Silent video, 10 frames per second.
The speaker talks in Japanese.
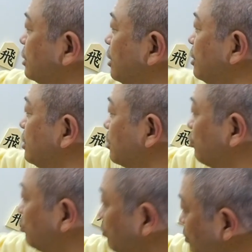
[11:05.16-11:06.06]
出できないんで、
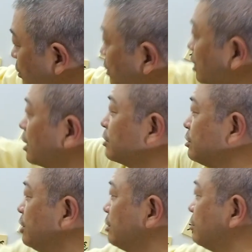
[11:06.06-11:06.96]
これも角
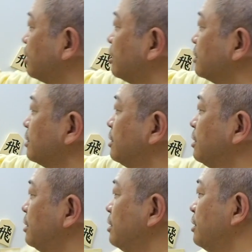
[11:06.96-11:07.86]
引いてるから。
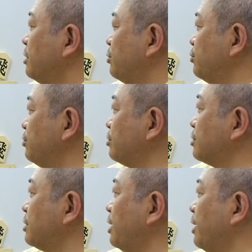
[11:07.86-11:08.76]
で、ふーっ
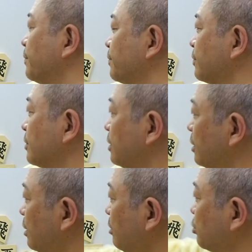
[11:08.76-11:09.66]
て、
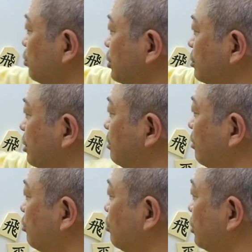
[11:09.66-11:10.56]
まあ、取ってくれれ
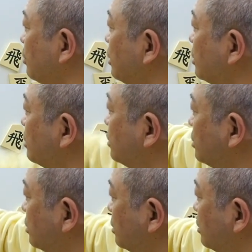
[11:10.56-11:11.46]
ばもうこんなのは
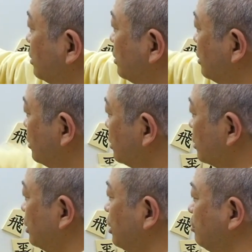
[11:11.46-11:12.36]

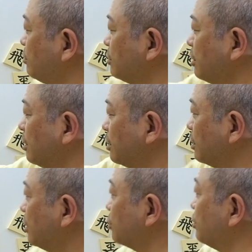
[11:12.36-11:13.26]
桂打って、
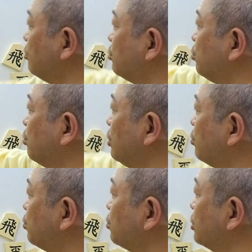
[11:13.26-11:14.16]
あとはもうどこへ
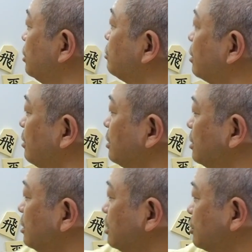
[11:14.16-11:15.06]
行こうと金打てば
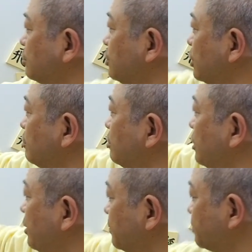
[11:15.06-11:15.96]
詰んじゃうん
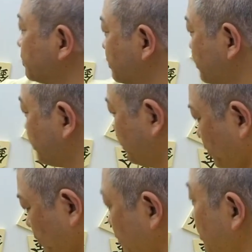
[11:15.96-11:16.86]
で、
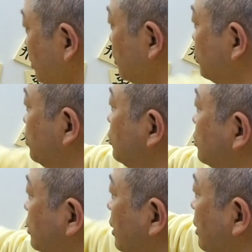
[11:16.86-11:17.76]

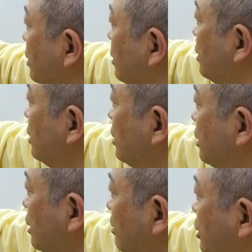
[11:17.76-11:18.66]
ふーって。で、ま